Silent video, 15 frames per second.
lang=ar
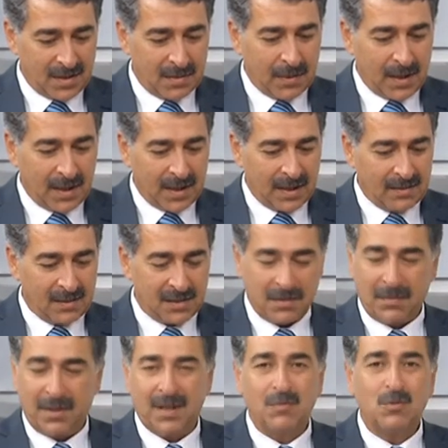صباح الخير
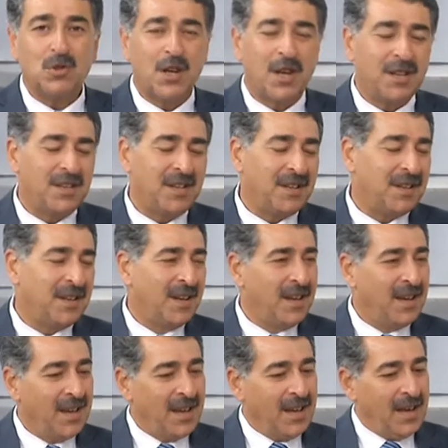لجميع المشاهدين
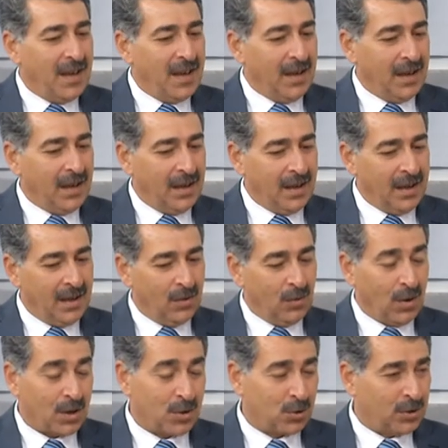
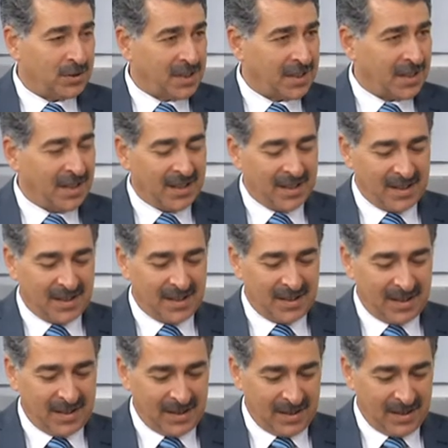واشكرك
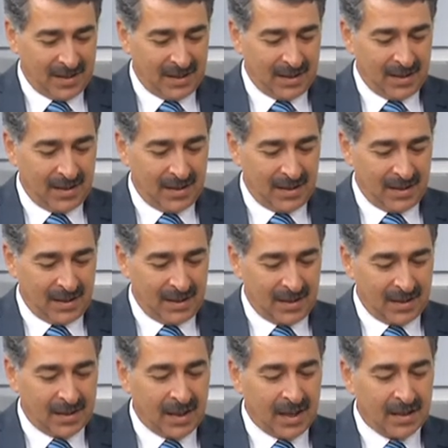على
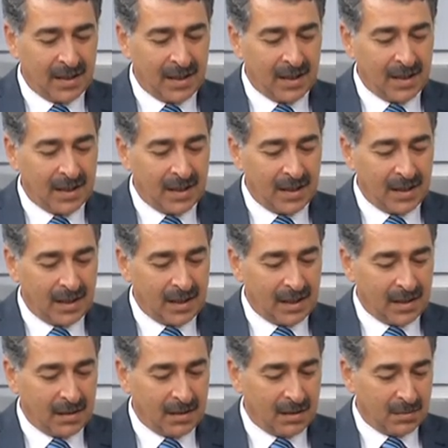التهنئه
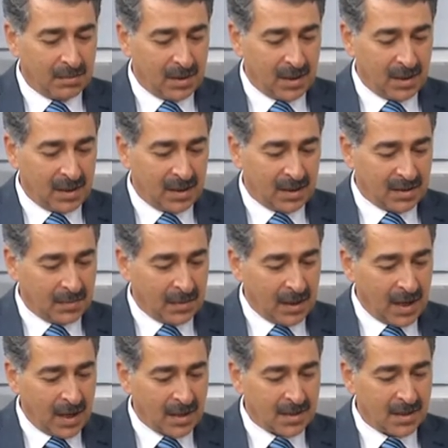بلديه رام
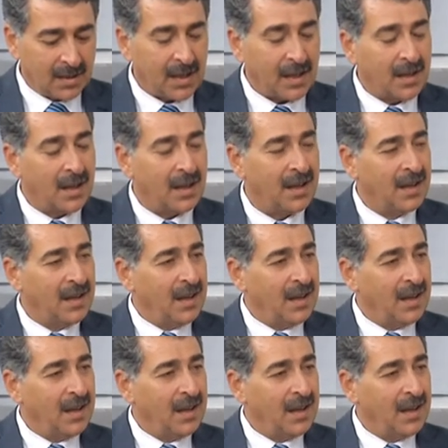الله حصلت على